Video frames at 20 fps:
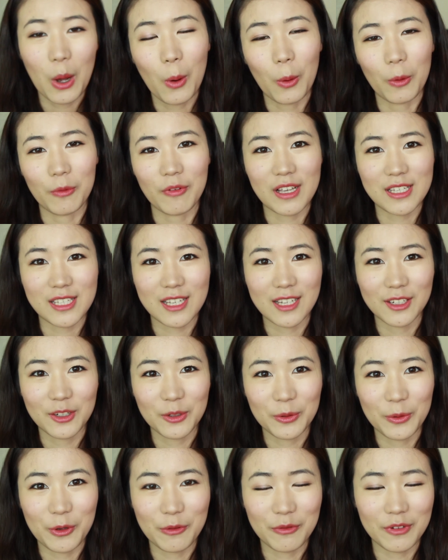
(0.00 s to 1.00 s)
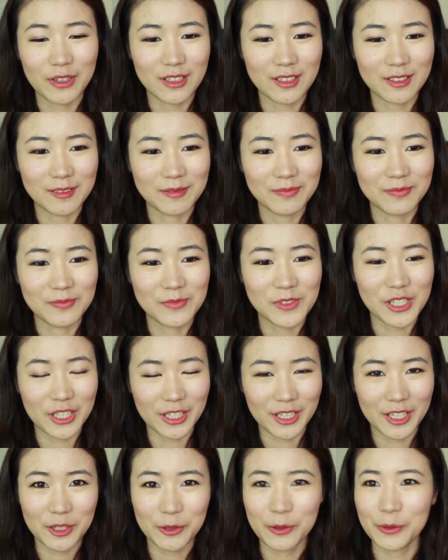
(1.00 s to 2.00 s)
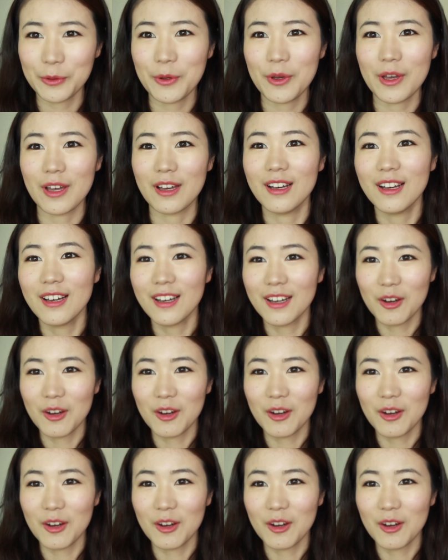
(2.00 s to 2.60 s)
我发现六月份整个一个月，